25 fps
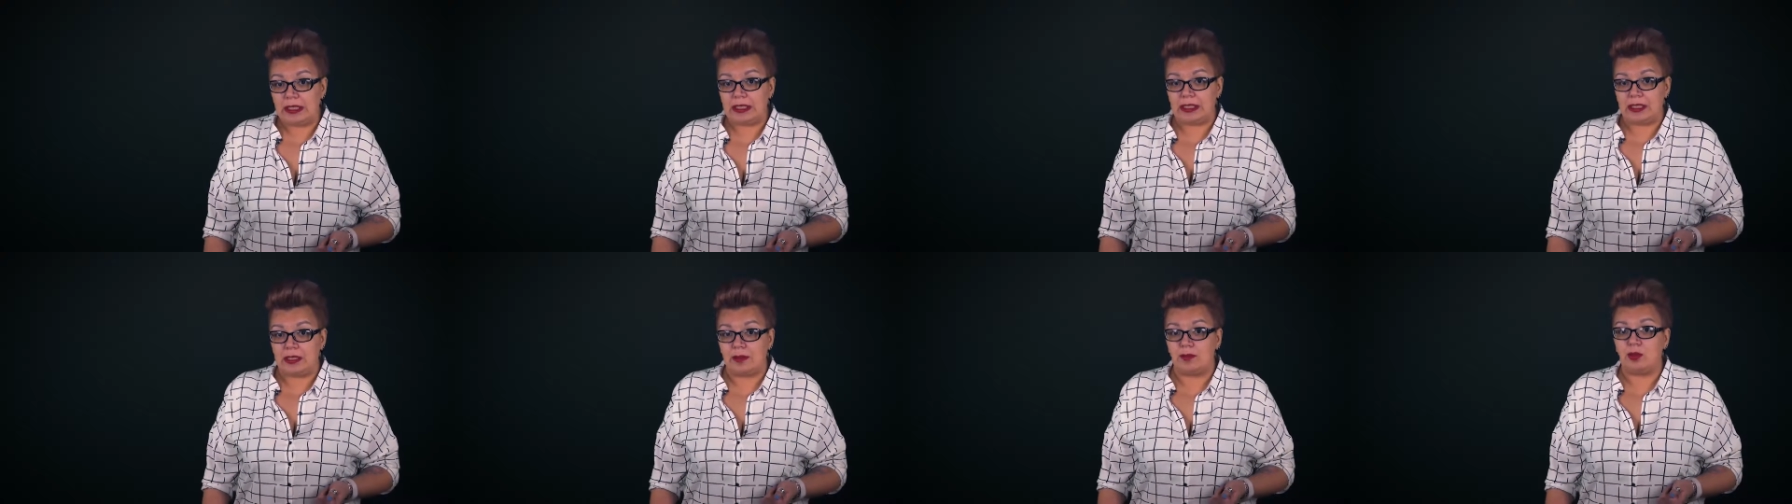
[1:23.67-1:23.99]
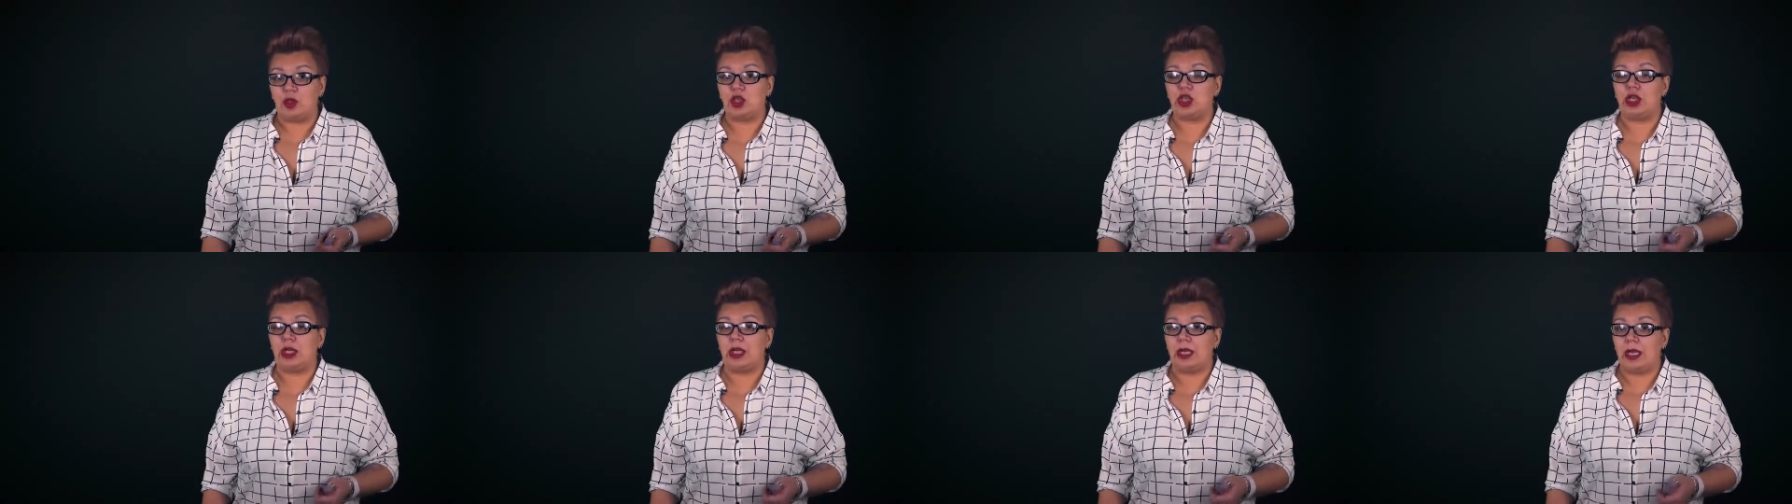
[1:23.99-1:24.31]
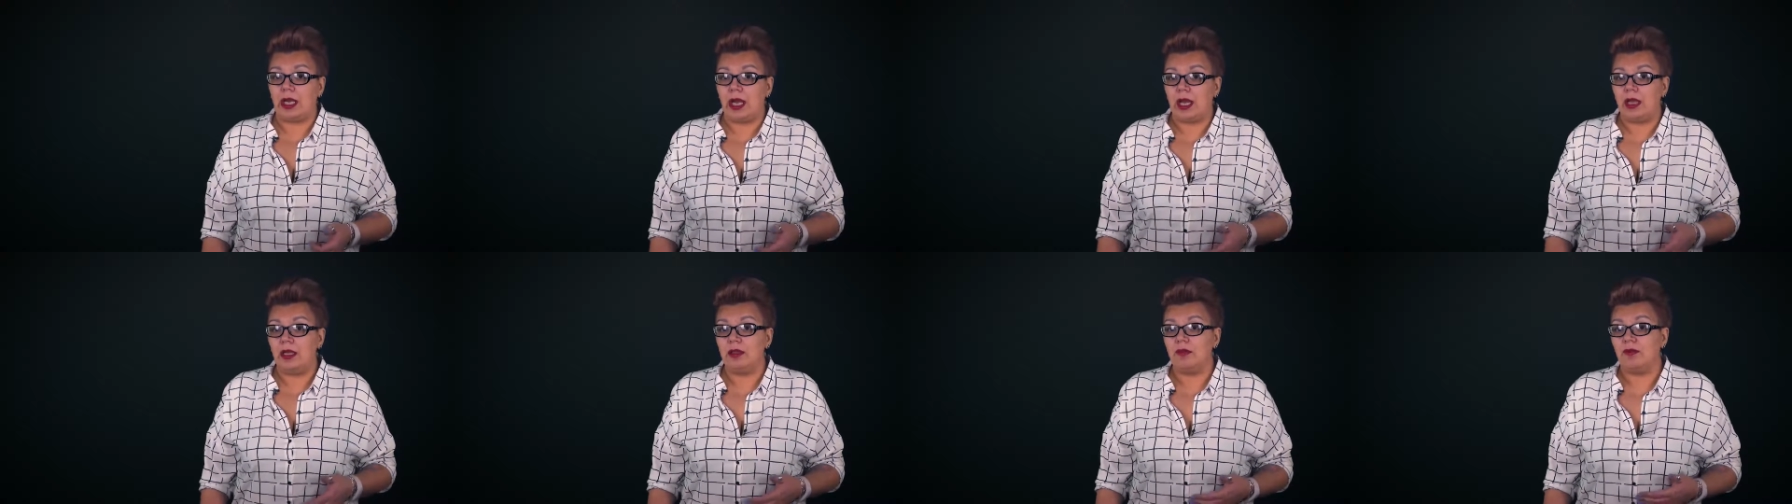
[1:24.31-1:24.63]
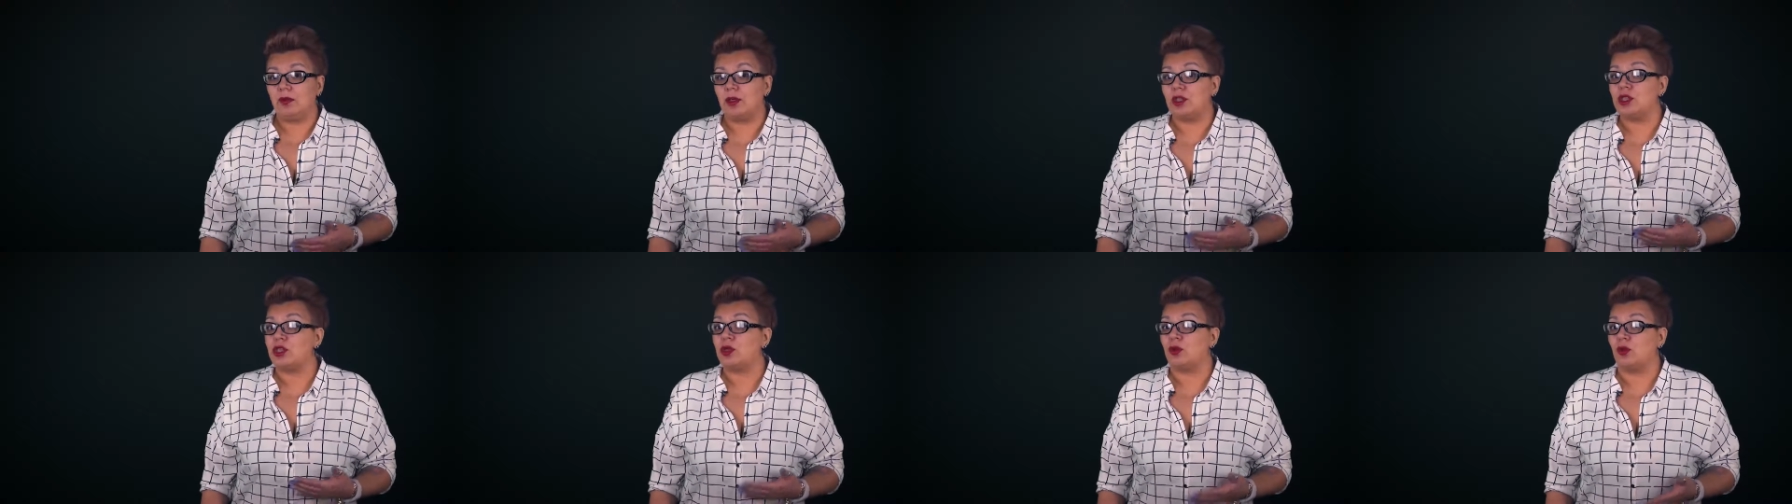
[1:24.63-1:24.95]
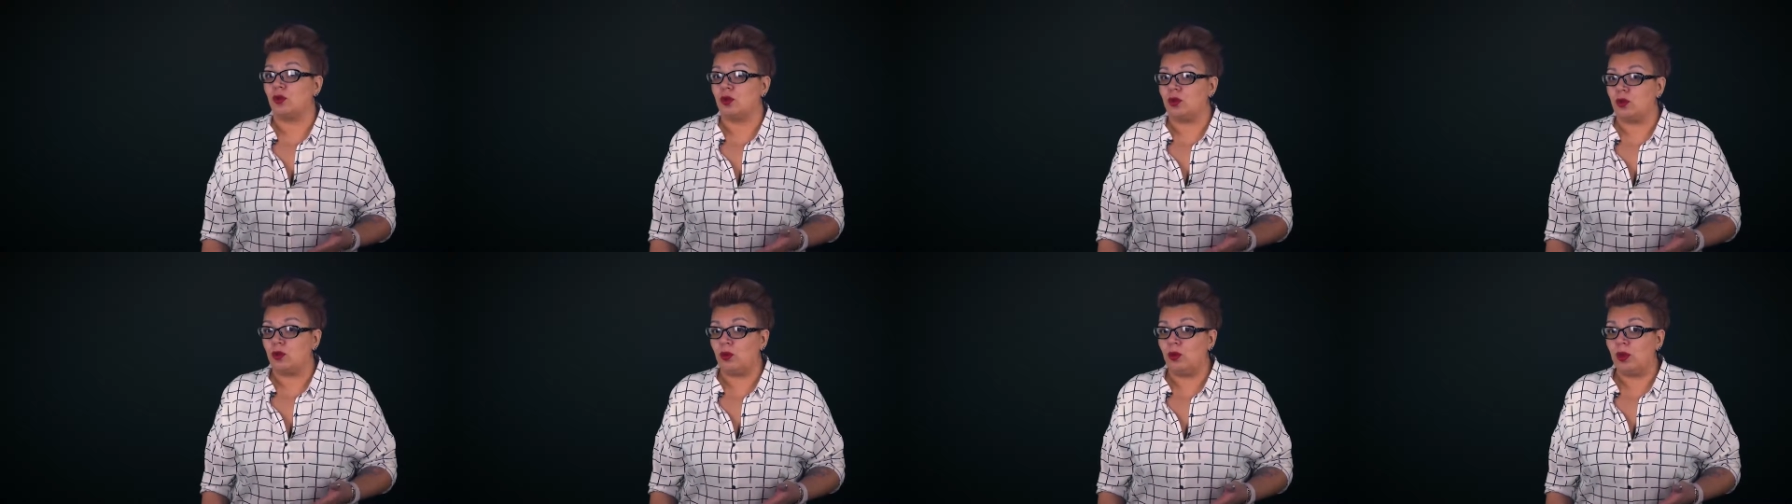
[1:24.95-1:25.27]
тип жилья,
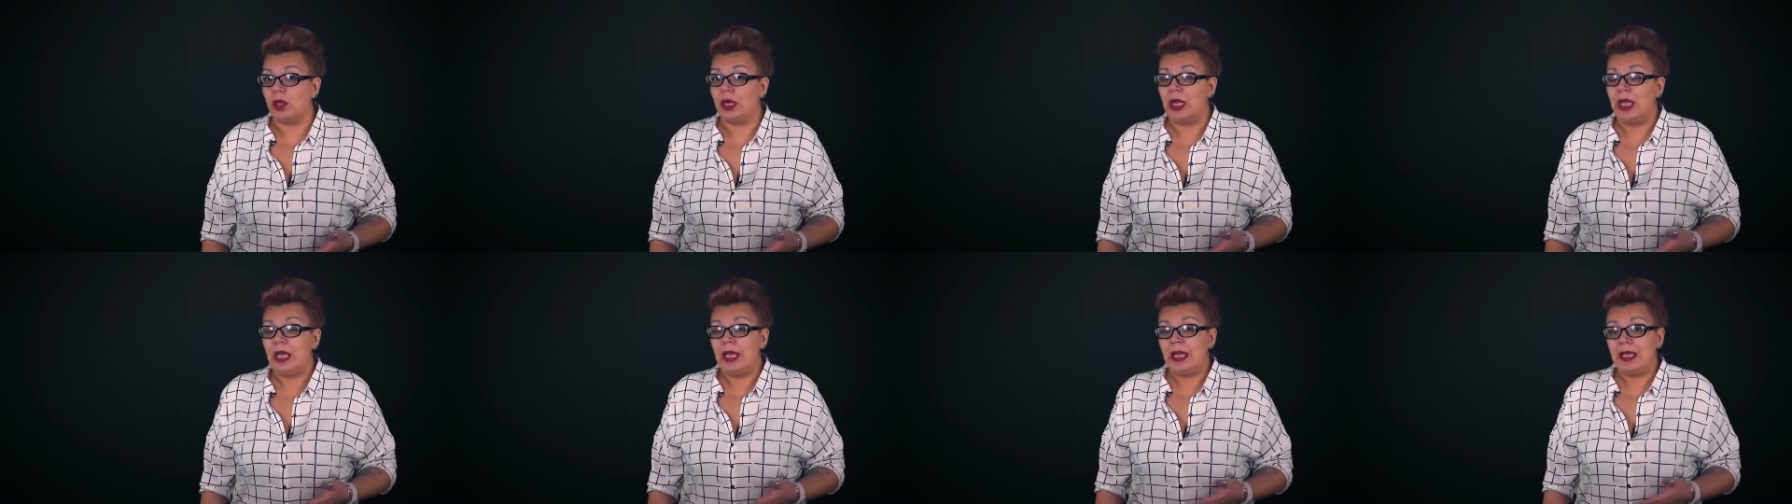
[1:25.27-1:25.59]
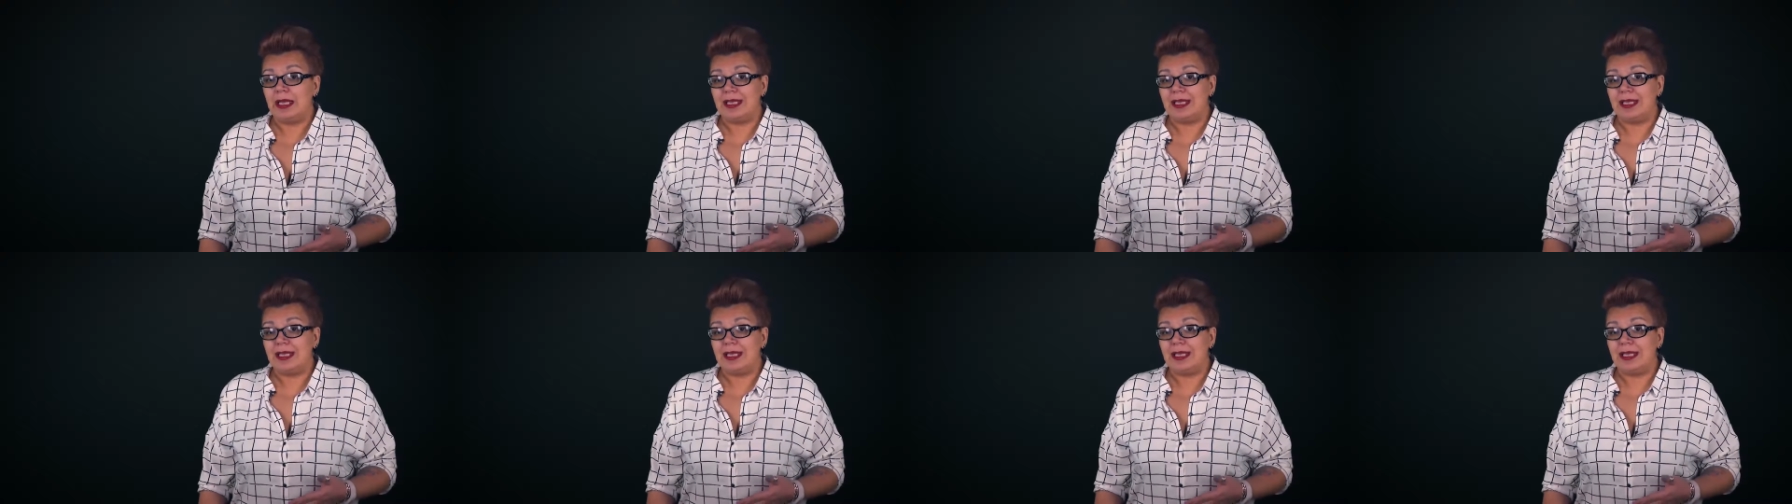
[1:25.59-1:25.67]
инфраструктуры